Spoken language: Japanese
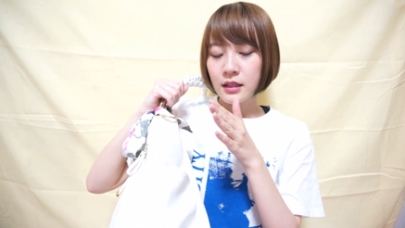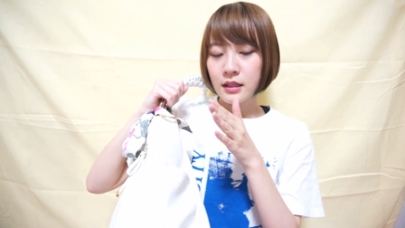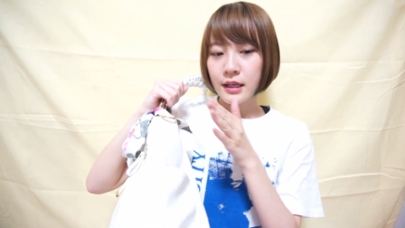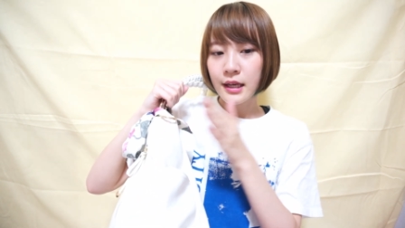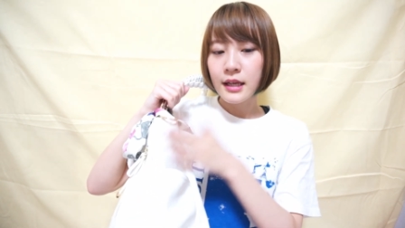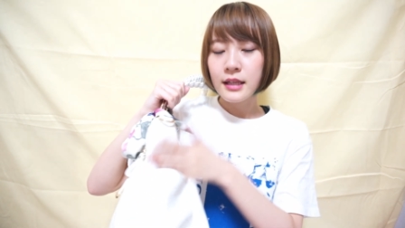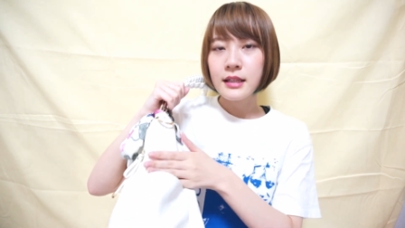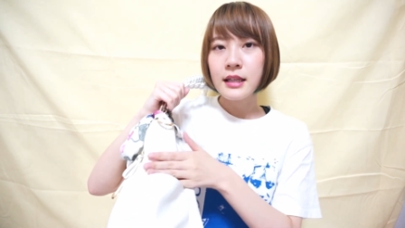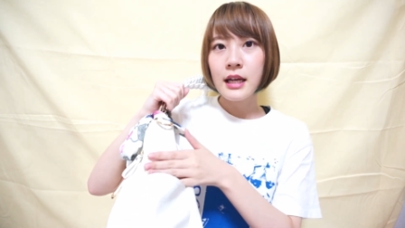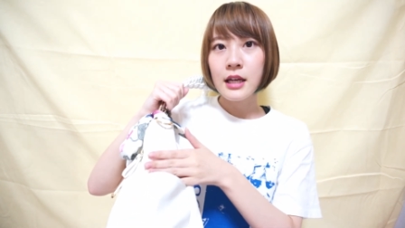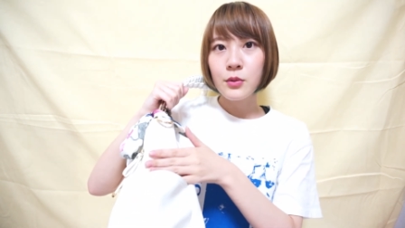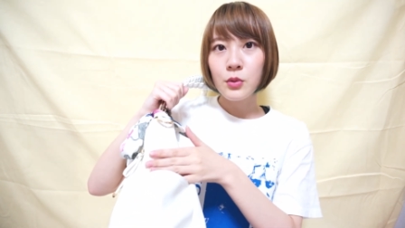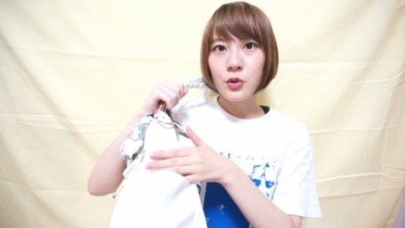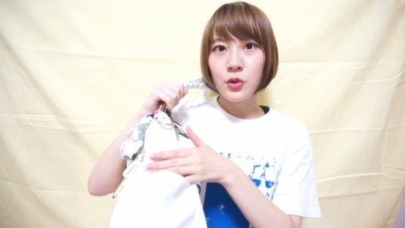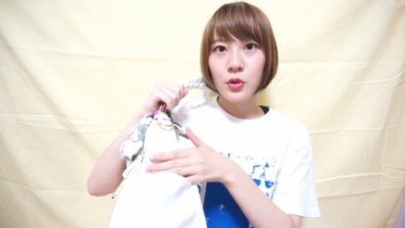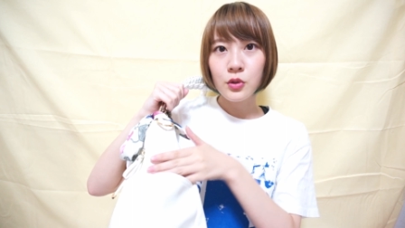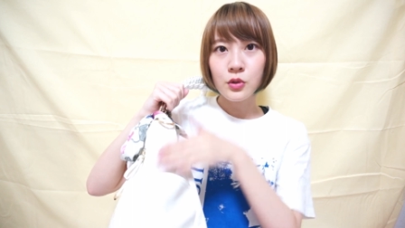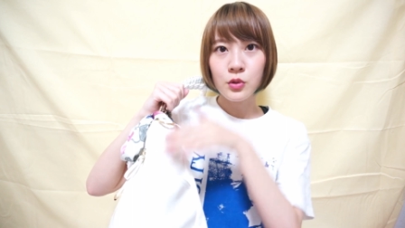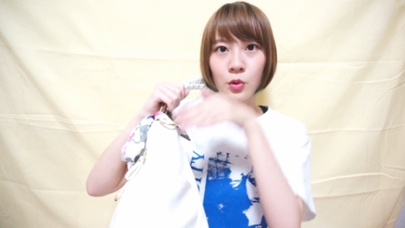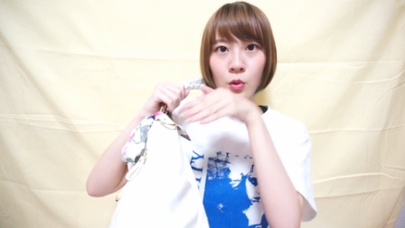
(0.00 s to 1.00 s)
携帯を
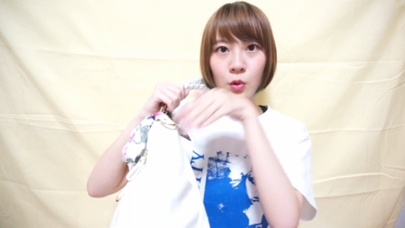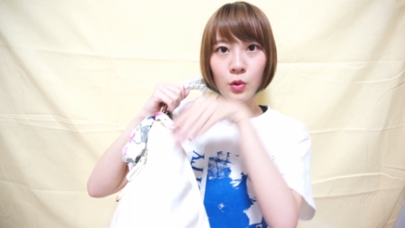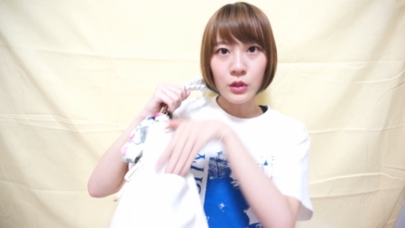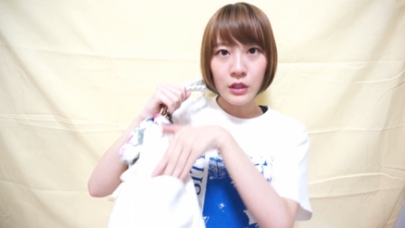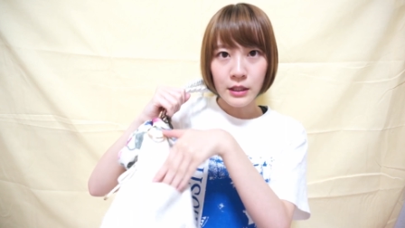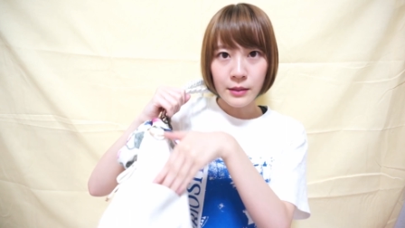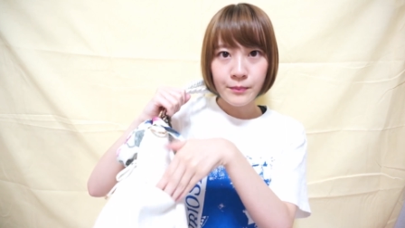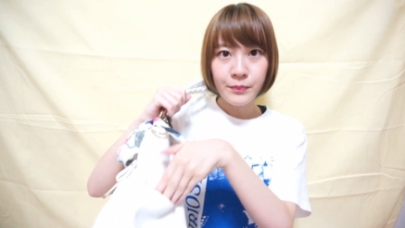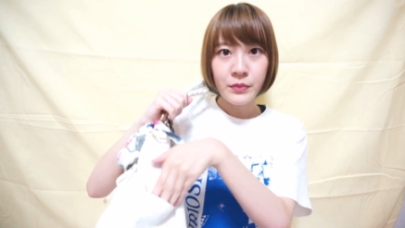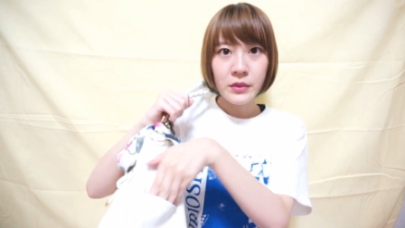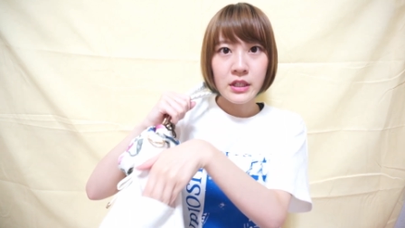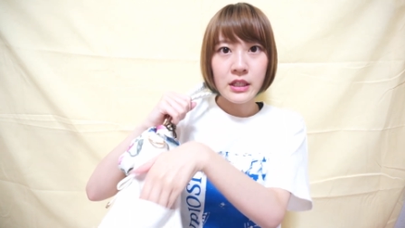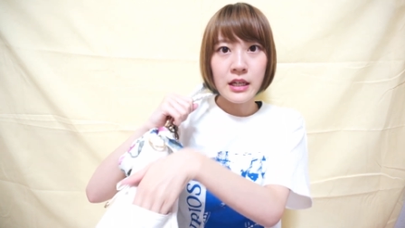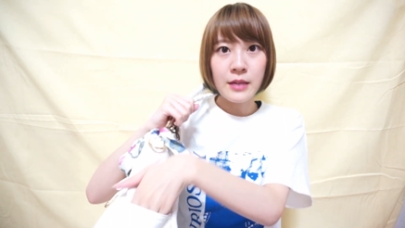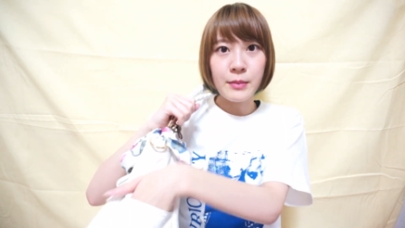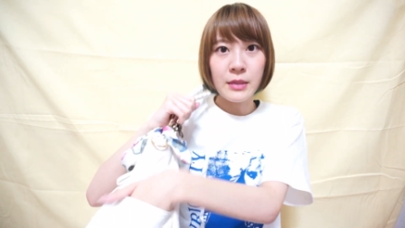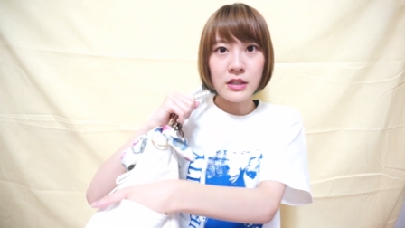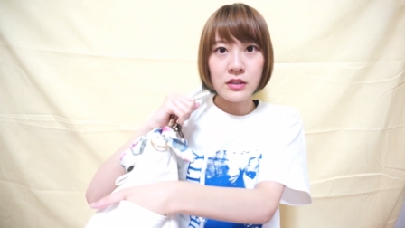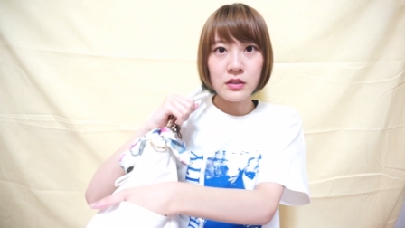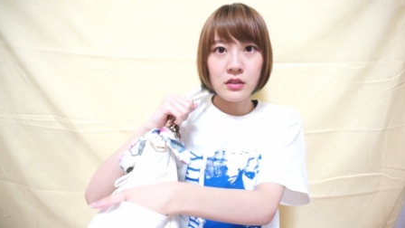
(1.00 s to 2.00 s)
よくここに入
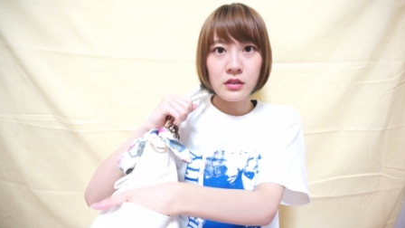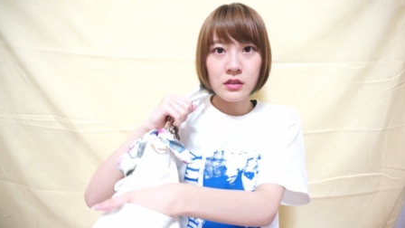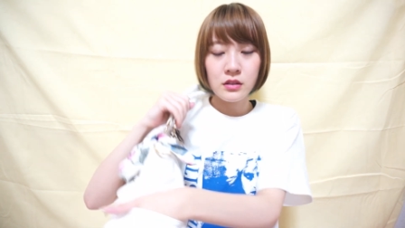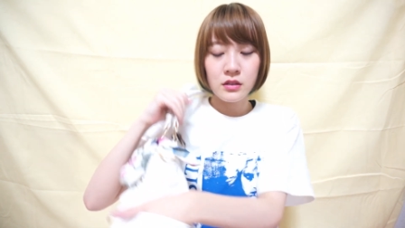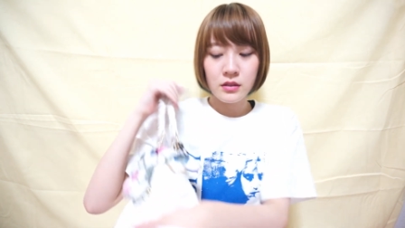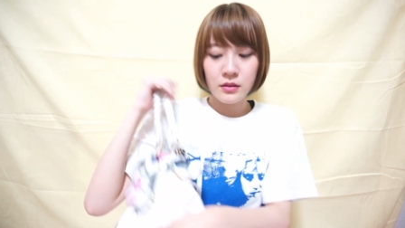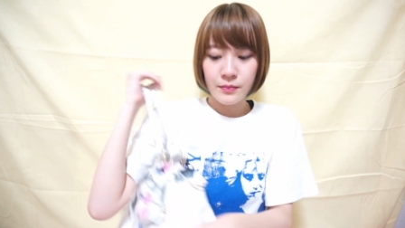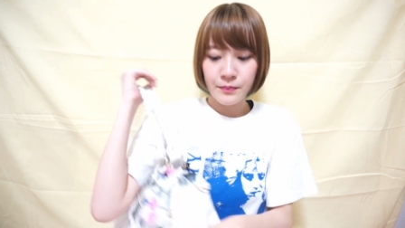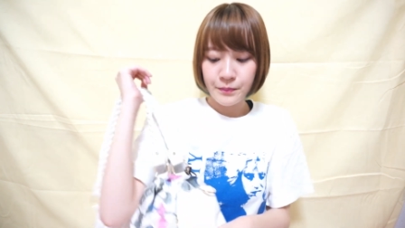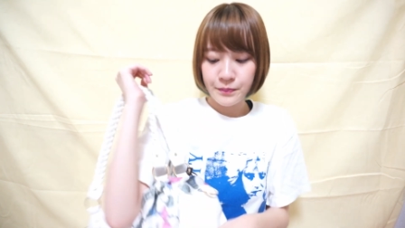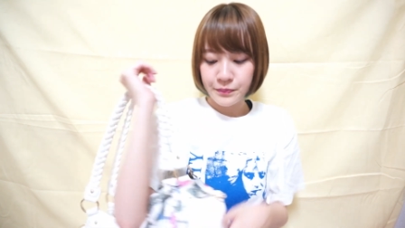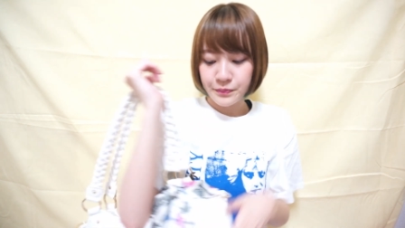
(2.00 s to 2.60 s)
れます